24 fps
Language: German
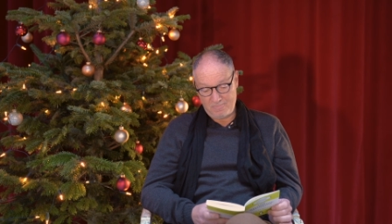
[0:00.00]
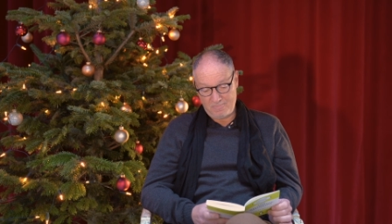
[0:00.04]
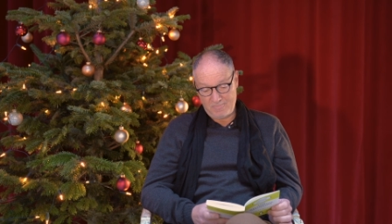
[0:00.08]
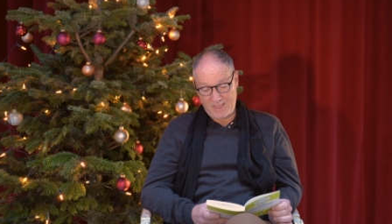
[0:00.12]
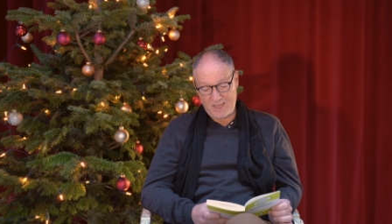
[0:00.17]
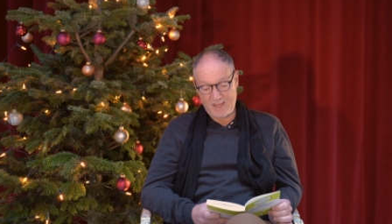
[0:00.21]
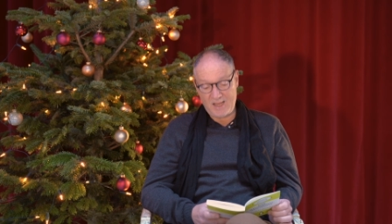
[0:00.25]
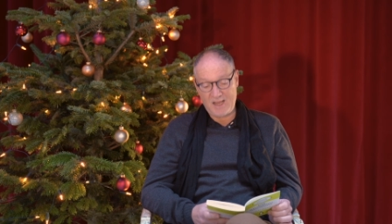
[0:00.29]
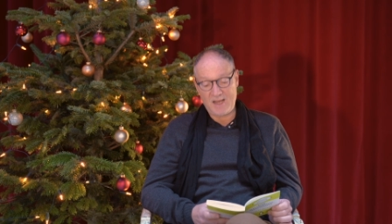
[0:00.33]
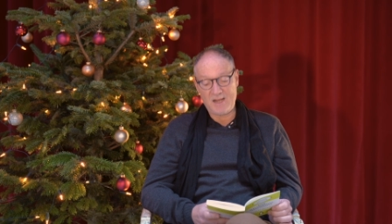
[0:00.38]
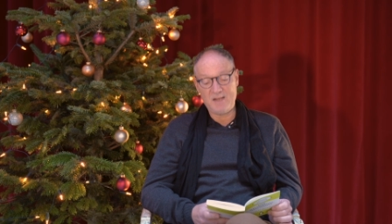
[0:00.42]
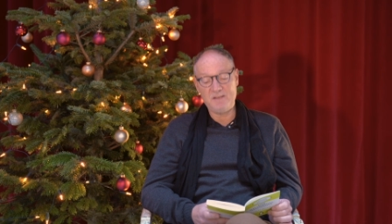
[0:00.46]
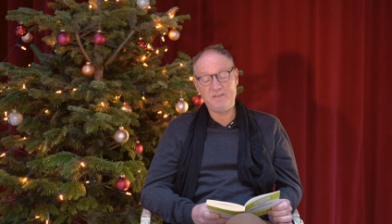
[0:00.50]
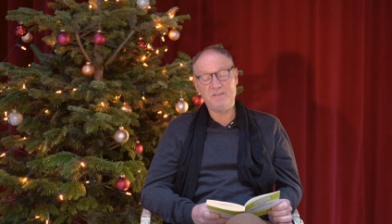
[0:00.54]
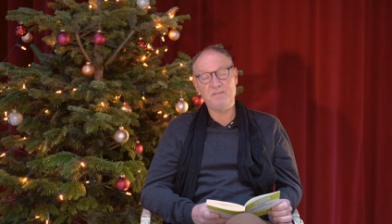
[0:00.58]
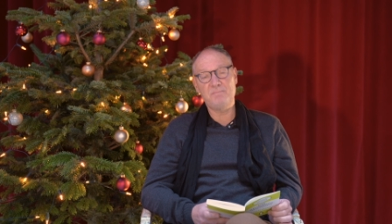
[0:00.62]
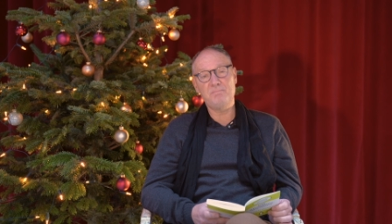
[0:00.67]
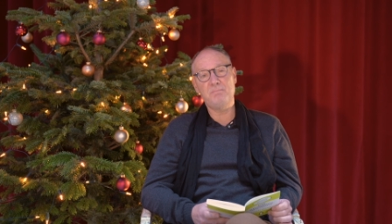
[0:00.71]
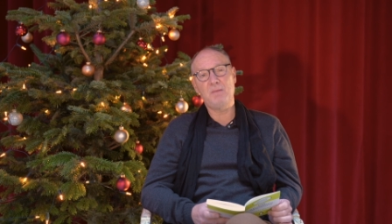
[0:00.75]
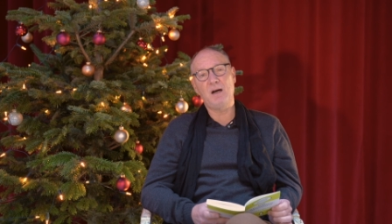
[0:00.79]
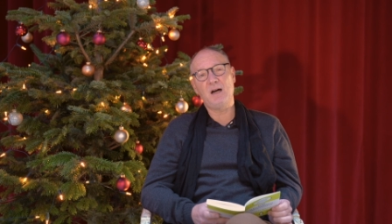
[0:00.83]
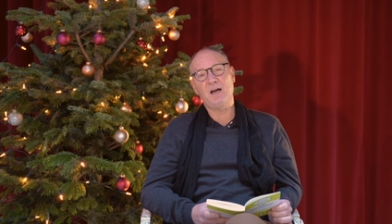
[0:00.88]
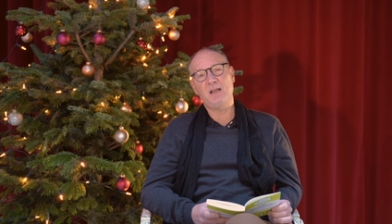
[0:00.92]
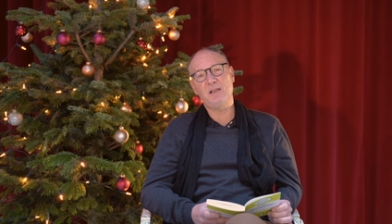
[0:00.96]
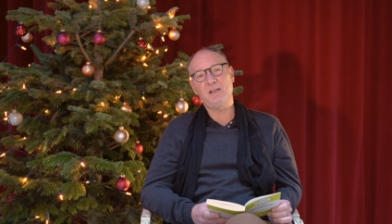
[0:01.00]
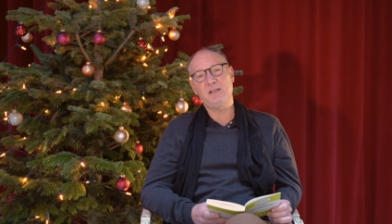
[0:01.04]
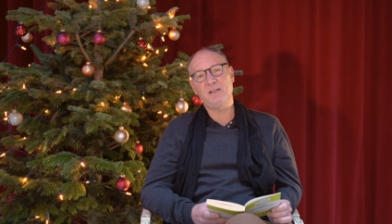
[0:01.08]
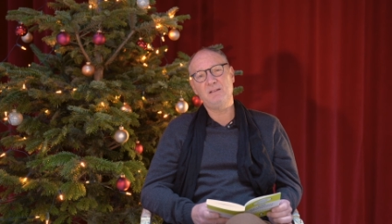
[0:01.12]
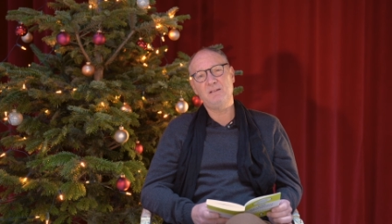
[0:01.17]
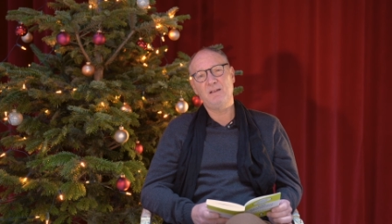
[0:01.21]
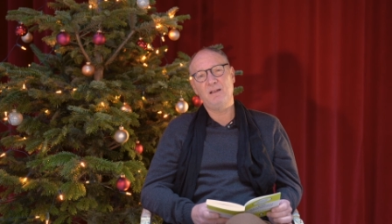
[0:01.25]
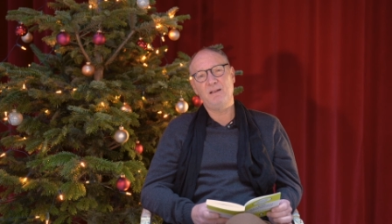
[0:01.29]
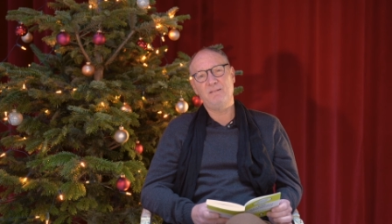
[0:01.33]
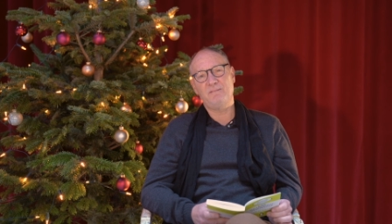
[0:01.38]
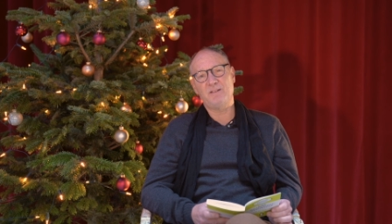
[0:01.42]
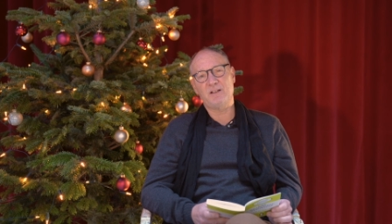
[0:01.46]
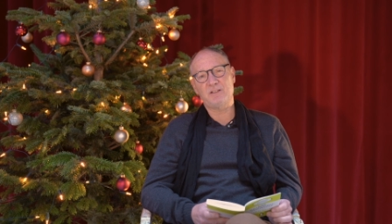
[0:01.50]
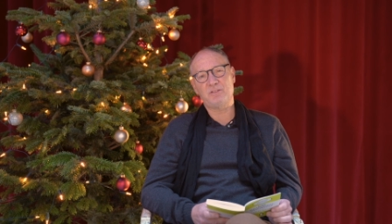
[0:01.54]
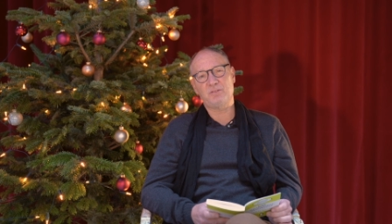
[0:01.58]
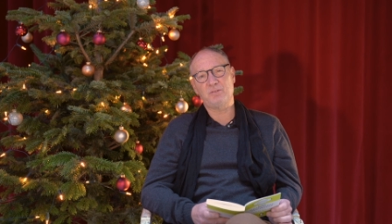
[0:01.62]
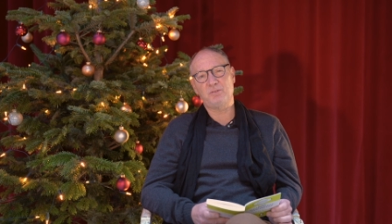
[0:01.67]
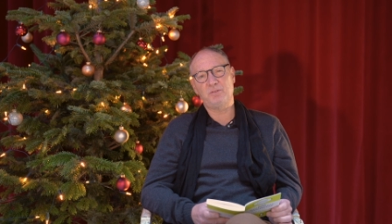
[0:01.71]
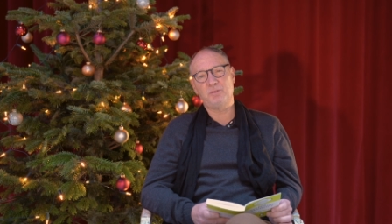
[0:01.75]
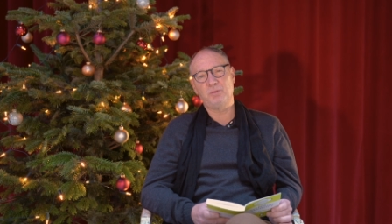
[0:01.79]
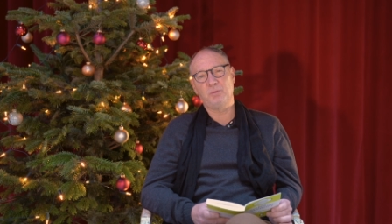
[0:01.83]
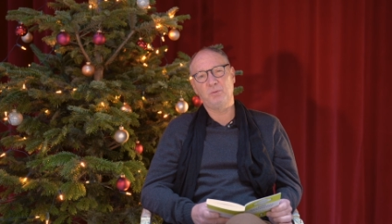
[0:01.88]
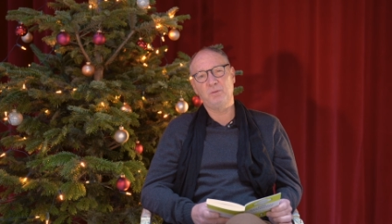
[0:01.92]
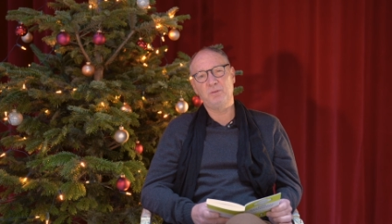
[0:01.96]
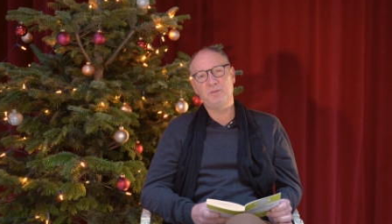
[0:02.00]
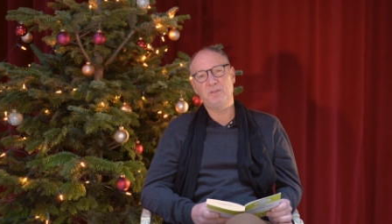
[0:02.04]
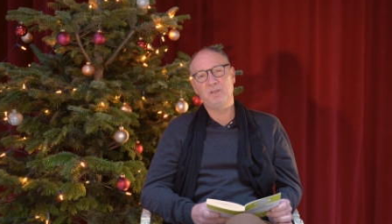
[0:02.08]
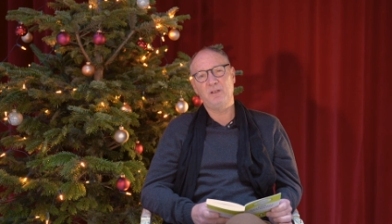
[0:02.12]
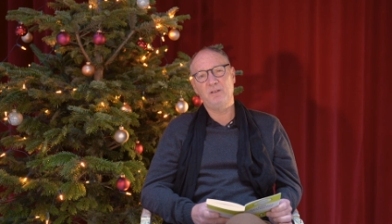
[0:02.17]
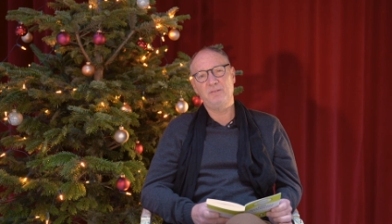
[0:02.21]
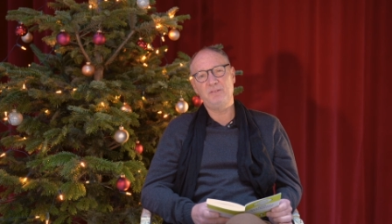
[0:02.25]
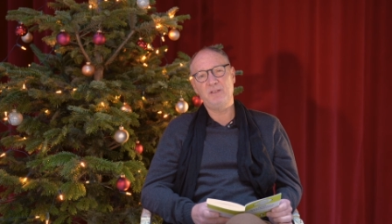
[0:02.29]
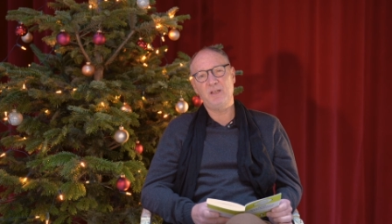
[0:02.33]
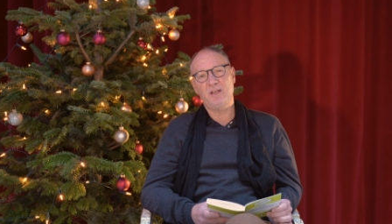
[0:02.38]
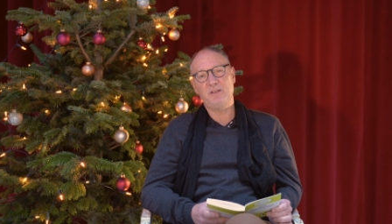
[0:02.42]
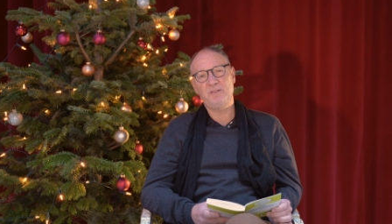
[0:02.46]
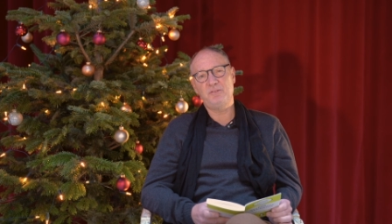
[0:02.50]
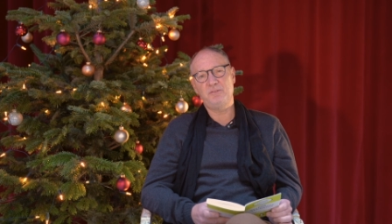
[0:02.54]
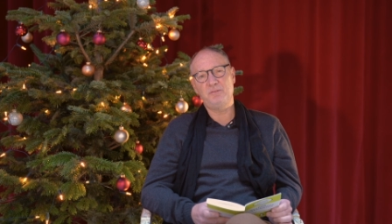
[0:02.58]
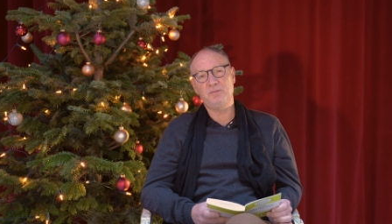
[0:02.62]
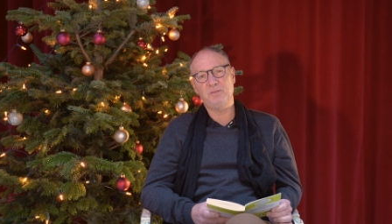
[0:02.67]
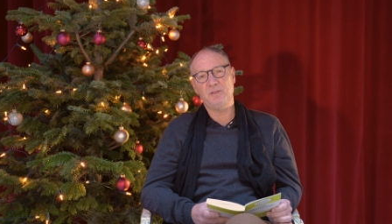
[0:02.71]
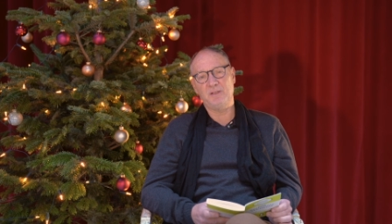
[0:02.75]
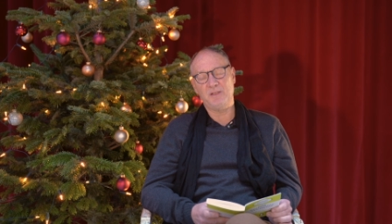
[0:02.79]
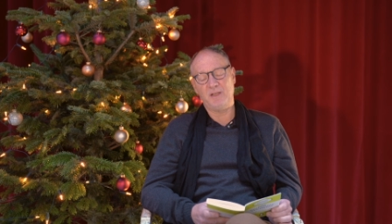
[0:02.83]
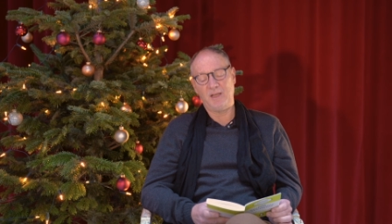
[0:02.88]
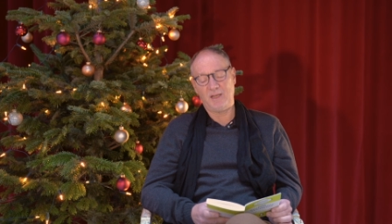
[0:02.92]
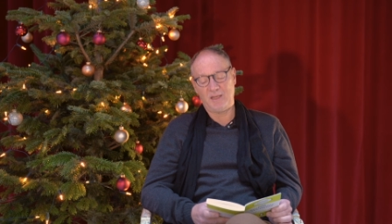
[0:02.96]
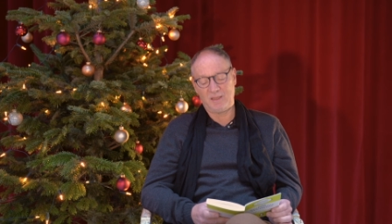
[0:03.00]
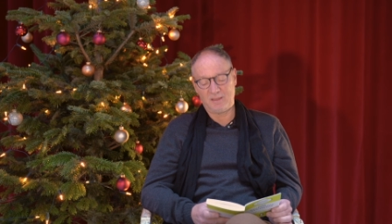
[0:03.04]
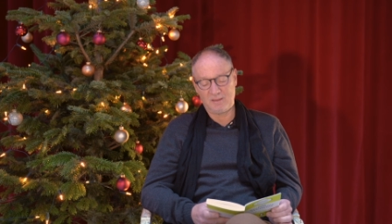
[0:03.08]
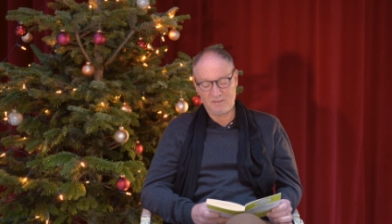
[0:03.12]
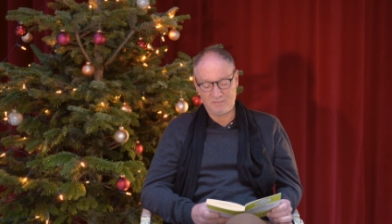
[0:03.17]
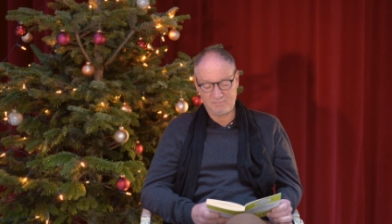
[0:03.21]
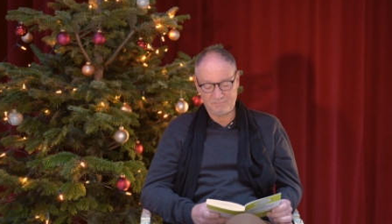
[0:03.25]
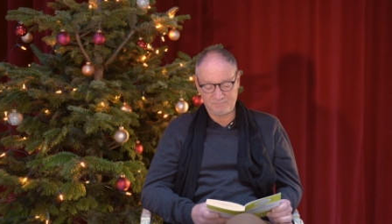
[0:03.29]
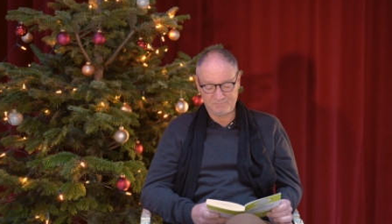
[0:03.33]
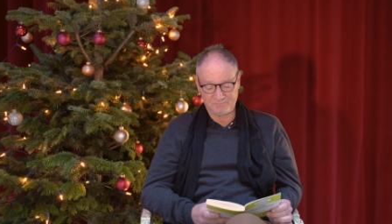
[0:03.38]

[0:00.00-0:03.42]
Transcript: Der alte Marley war so tot wie ein Türnagel.